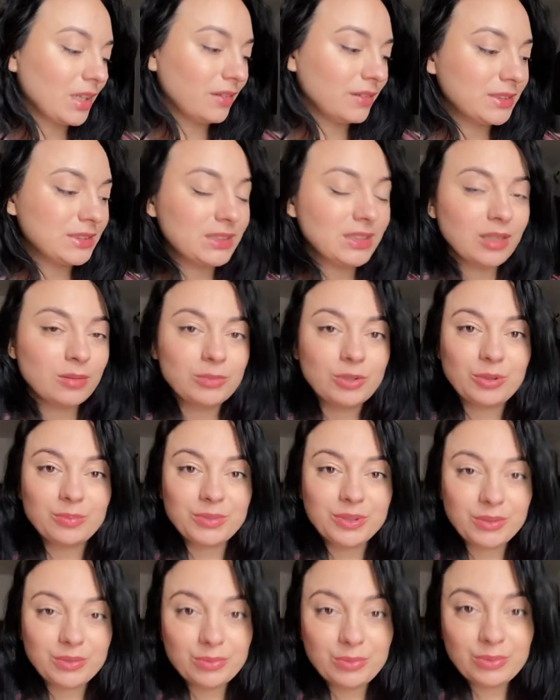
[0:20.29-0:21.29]
Всем
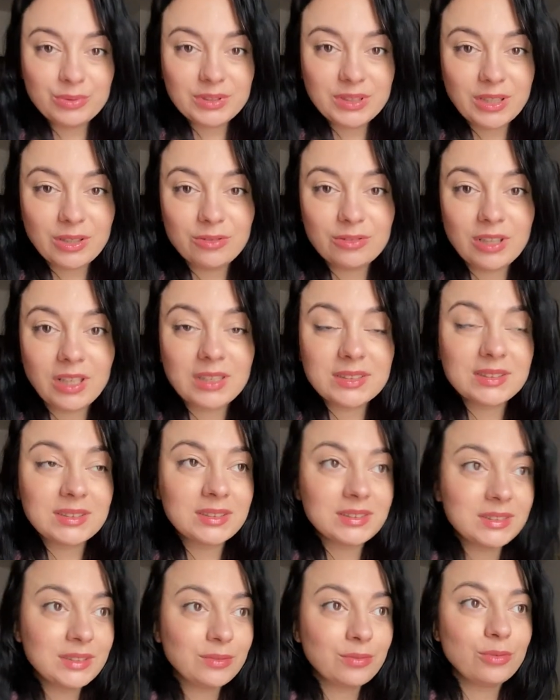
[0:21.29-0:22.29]
доброе утро. У нас
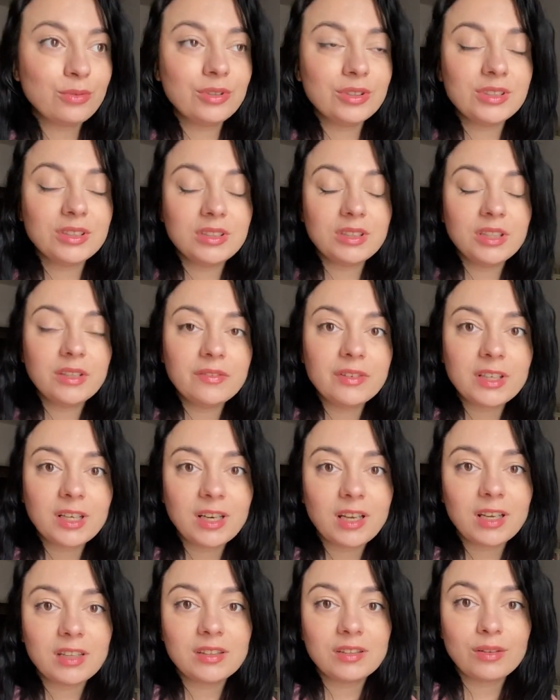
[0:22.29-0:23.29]
сегодня
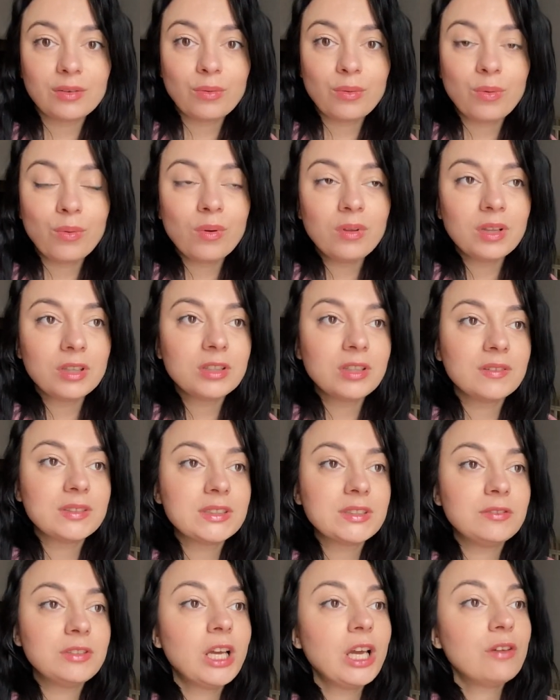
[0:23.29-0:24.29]
невероятно холодно.
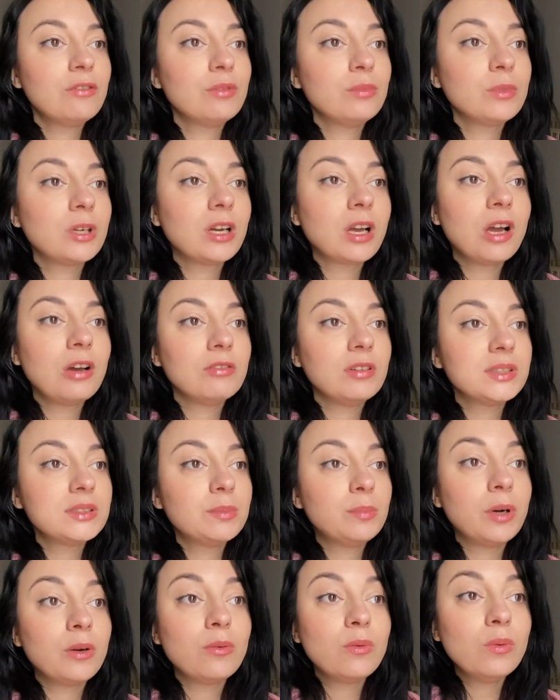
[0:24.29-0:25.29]
Вставляю вам, какая у нас
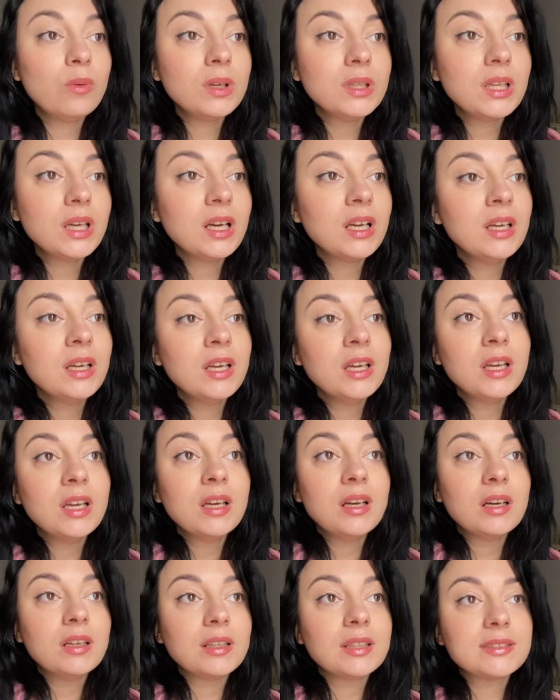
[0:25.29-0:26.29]
погода.
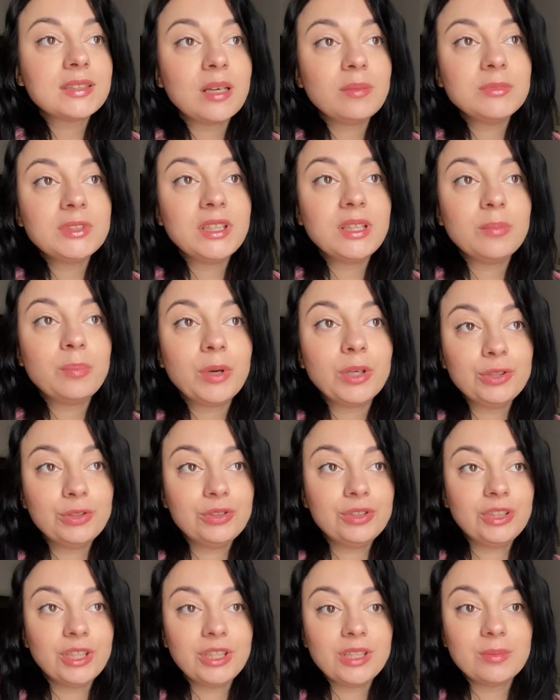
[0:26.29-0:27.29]
На самом деле, по
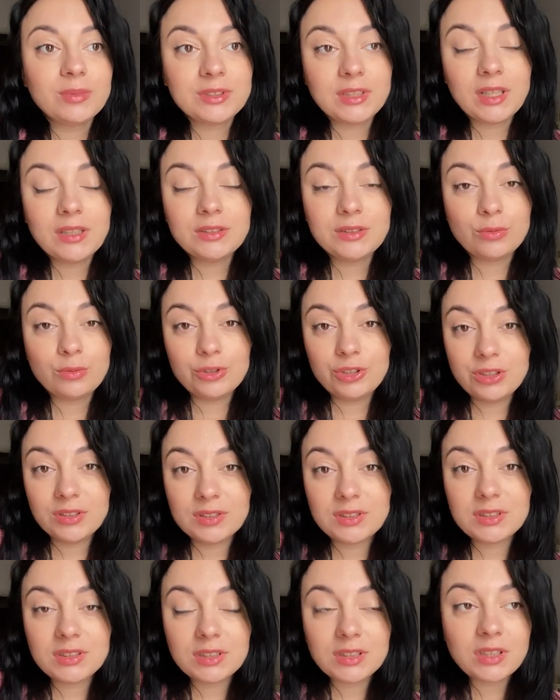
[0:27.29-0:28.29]
ощущениям, знаете, очень
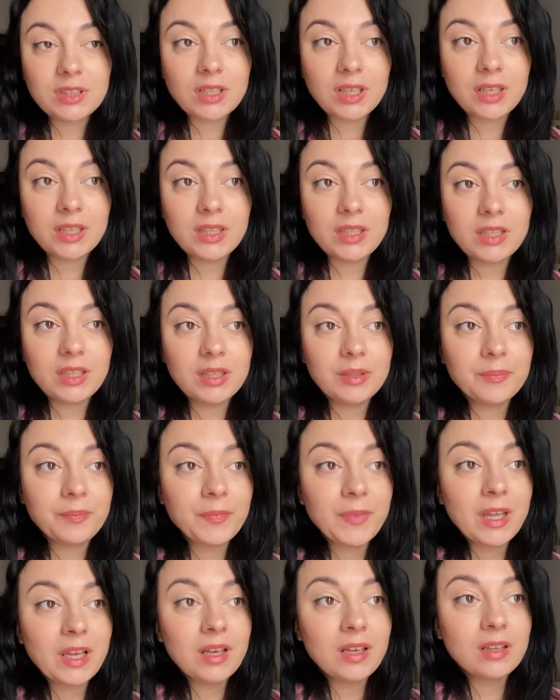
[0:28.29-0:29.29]
сыро. И
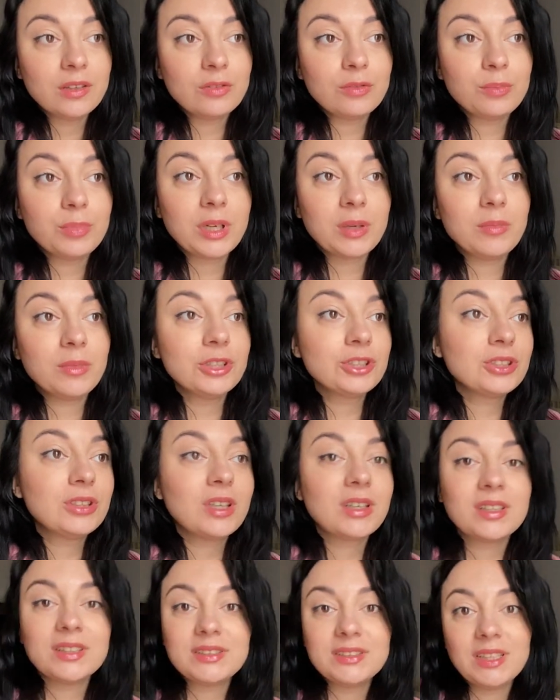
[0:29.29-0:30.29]
ну, прям аж
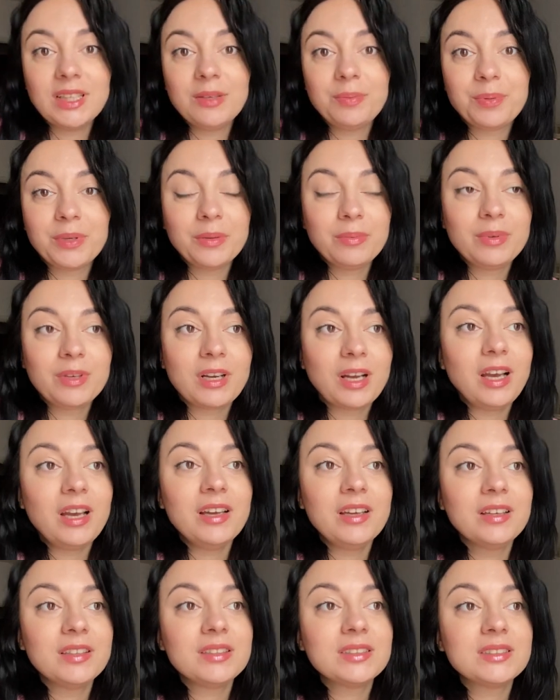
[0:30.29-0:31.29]
до костей
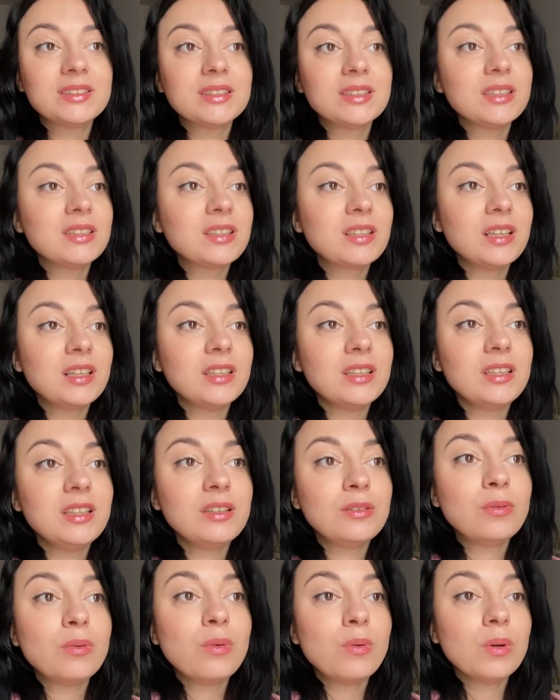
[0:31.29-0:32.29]
пробирает, сыро и
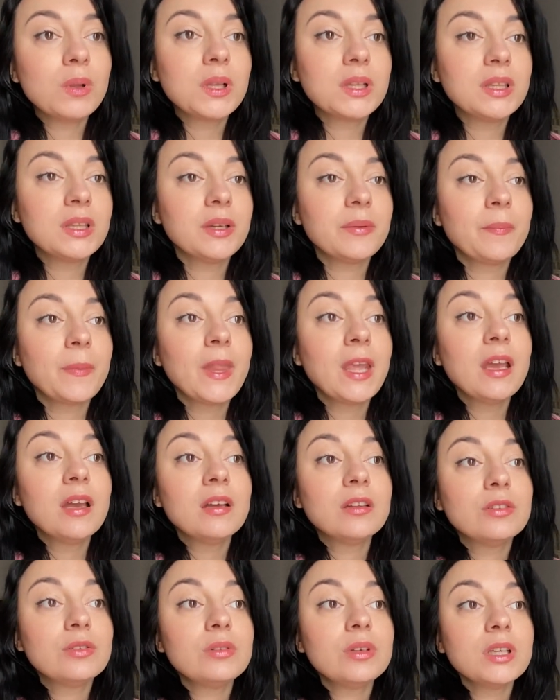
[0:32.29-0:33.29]
холодно.
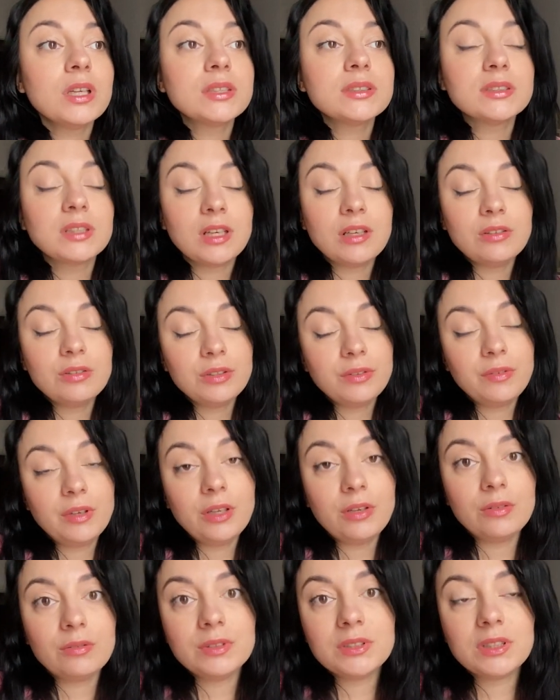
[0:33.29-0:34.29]
Но я знаю и
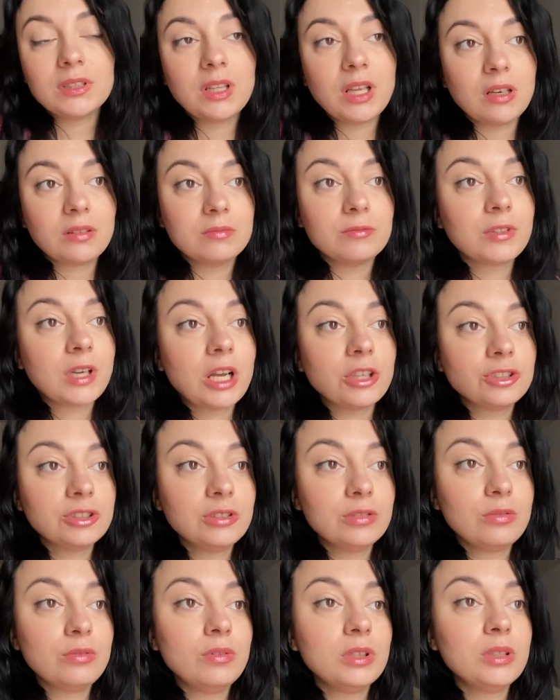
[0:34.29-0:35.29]
верю всегда. В
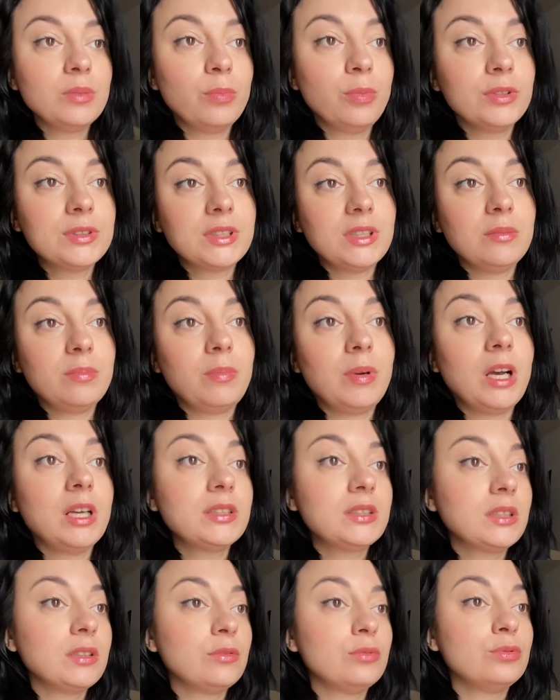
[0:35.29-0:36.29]
каждый год после
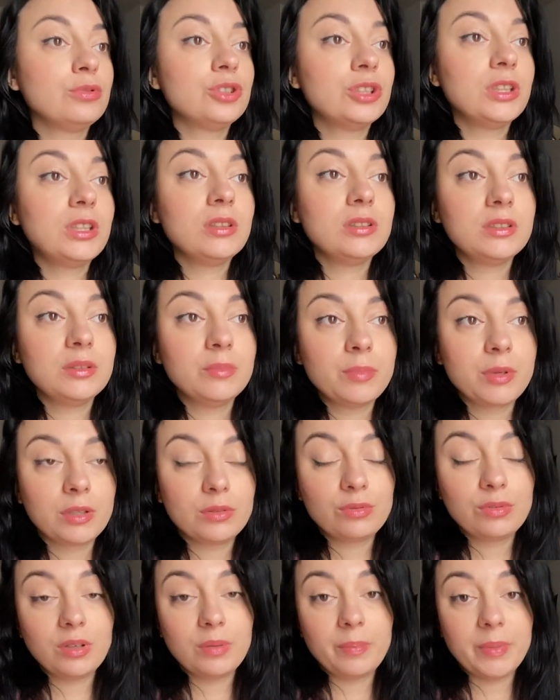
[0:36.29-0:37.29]
Пасхи уже
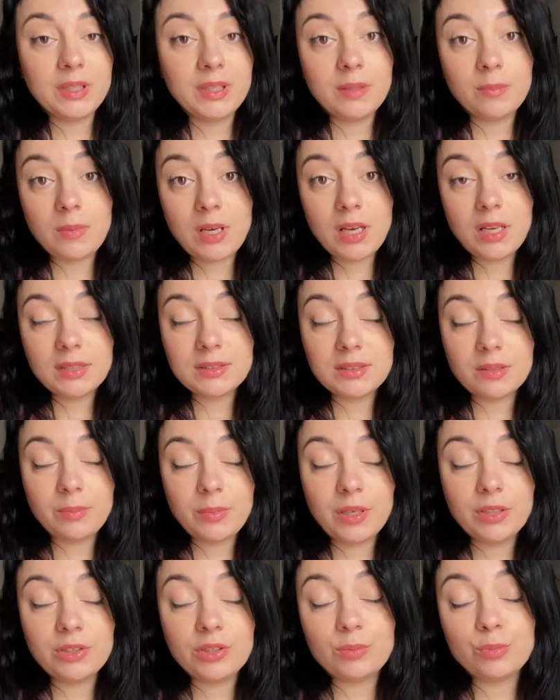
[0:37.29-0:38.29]
температура поднимается,
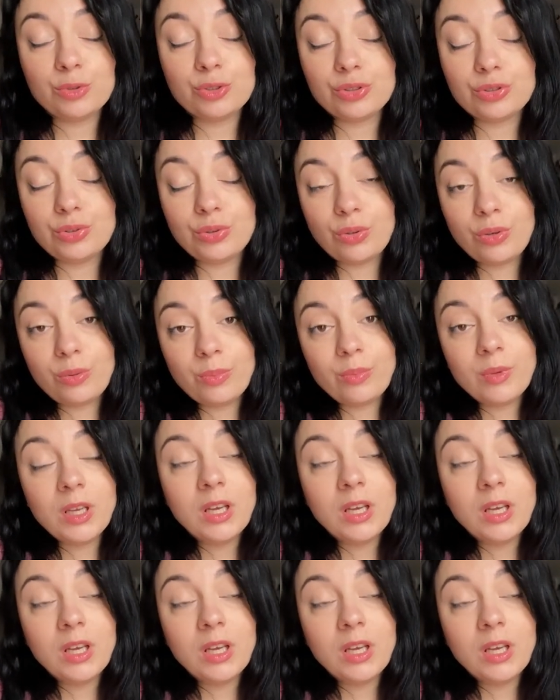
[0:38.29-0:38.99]
поэтому ждем.